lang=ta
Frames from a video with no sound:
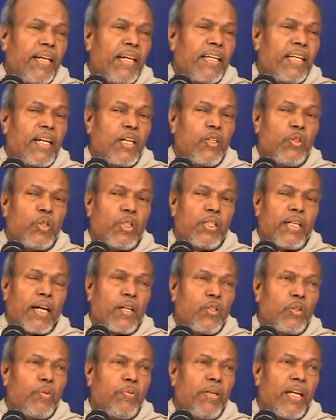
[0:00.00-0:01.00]
தானே கடும்
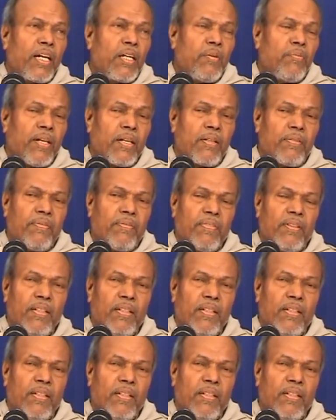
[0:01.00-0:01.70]
கடன் சுமையாக மாறும்